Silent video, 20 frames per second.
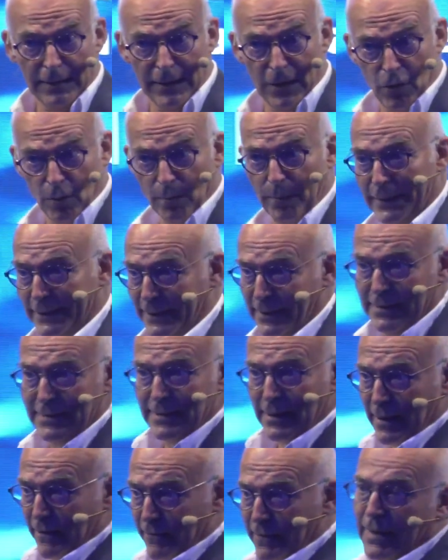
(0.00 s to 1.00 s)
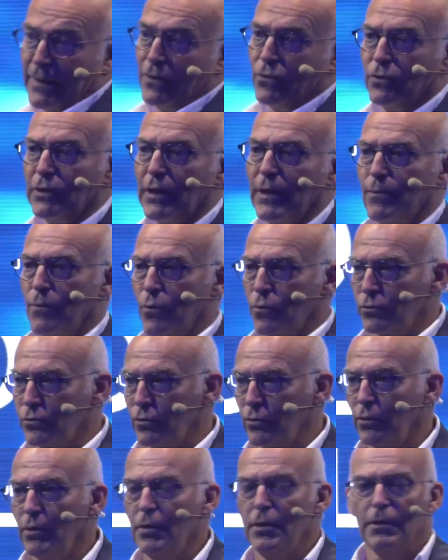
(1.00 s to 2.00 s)
di competenze che vengono dal
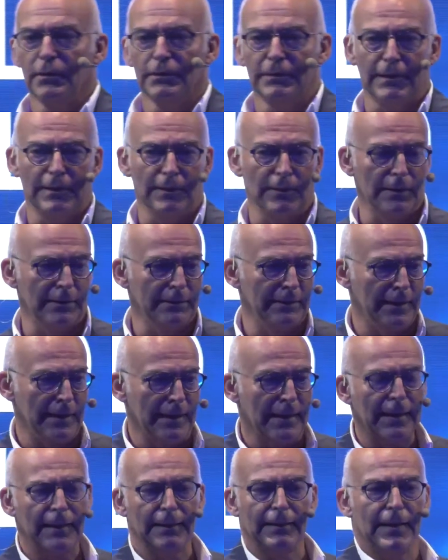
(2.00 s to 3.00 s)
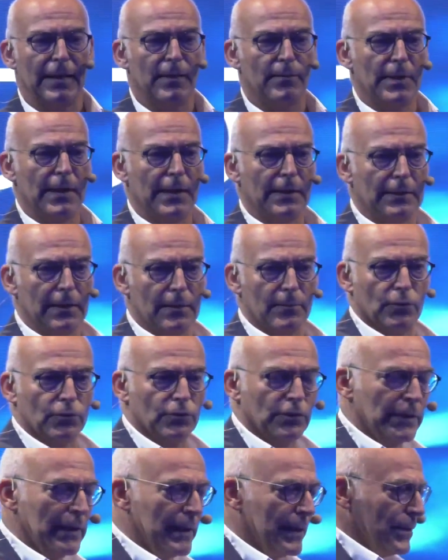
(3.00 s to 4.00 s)
mondo dell'accademia e dal
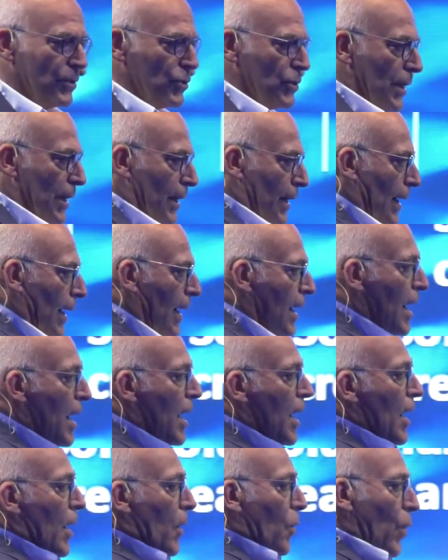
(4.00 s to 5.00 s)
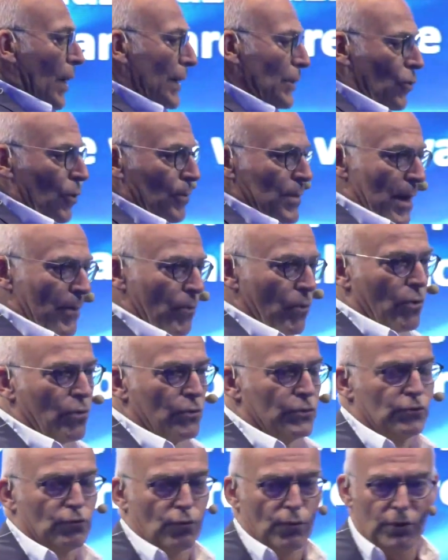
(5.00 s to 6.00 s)
mondo della ricerca. Quando abbiamo
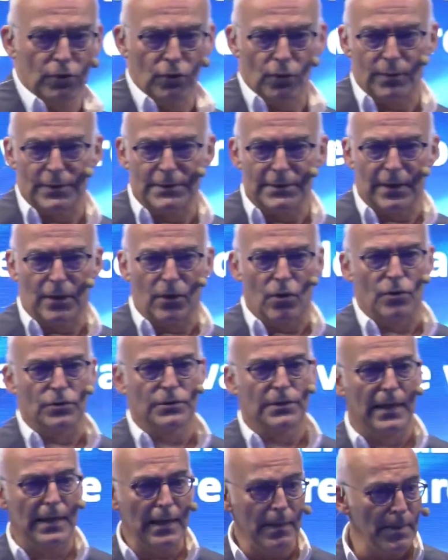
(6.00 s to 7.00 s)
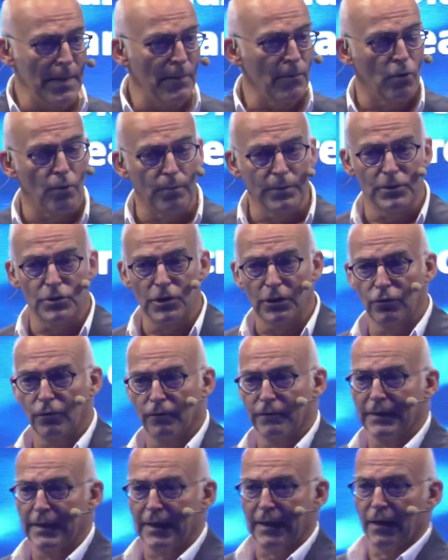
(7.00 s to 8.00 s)
costruito questa cosa e abbiamo cominciato
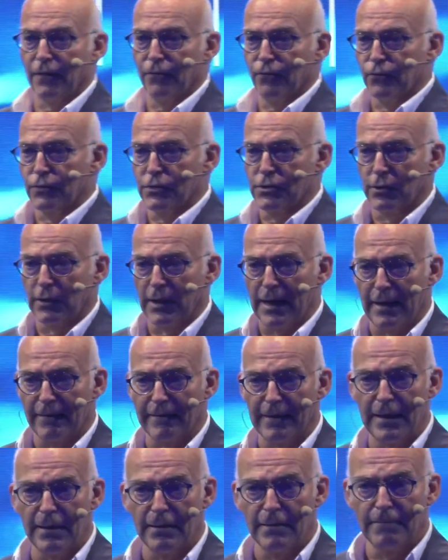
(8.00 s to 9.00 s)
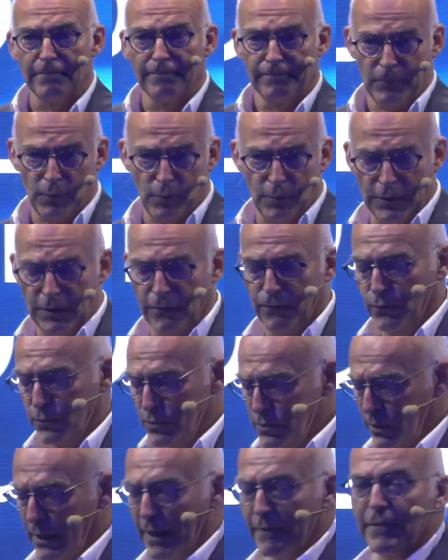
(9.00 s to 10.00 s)
a vedere che funzionava, quindi
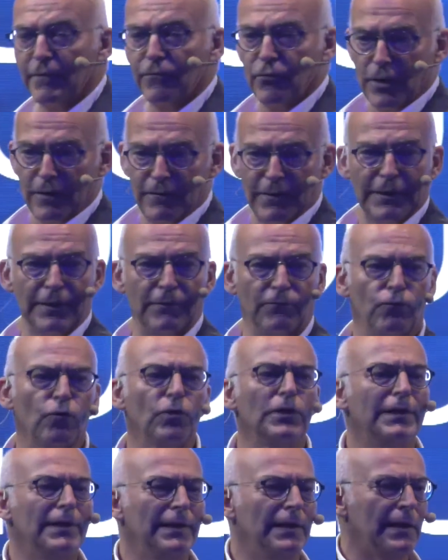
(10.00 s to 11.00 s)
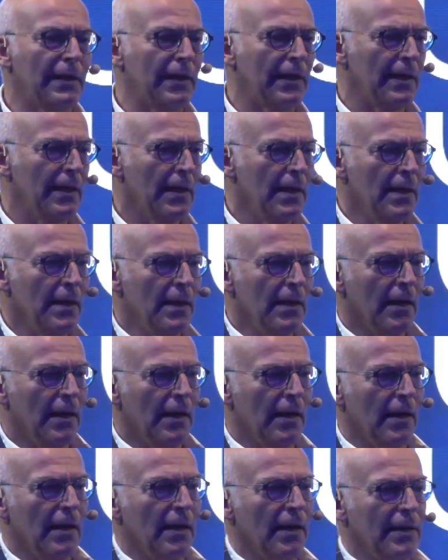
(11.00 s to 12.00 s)
funzionava voleva, vuol dire
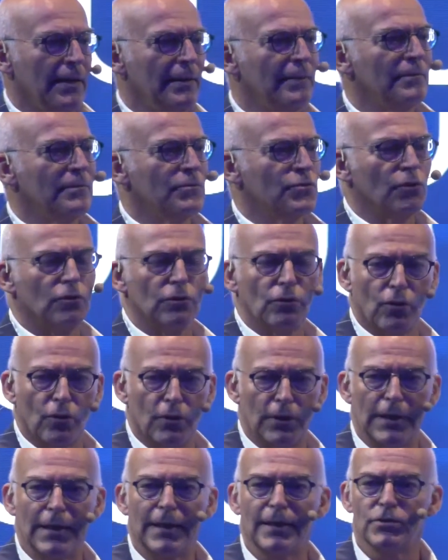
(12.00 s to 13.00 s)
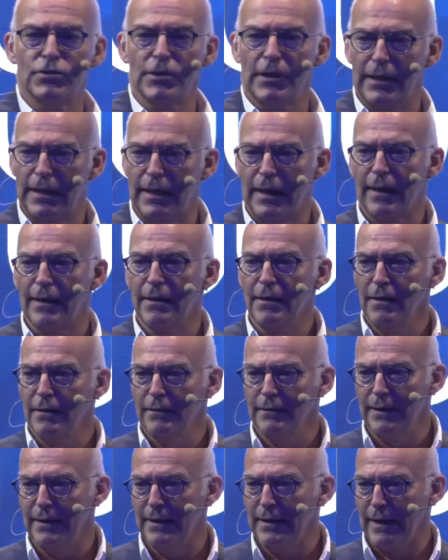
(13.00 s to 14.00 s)
eh, in soldoni che genera
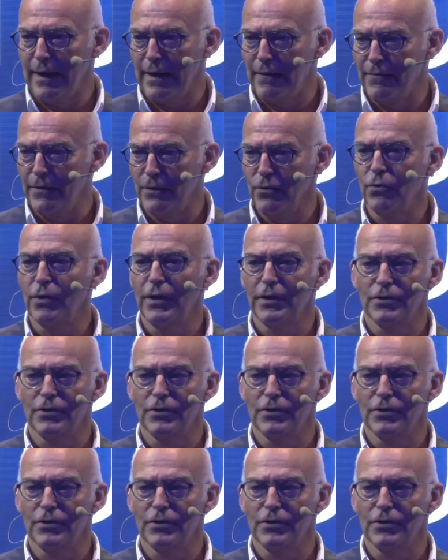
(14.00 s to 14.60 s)
delle revenue,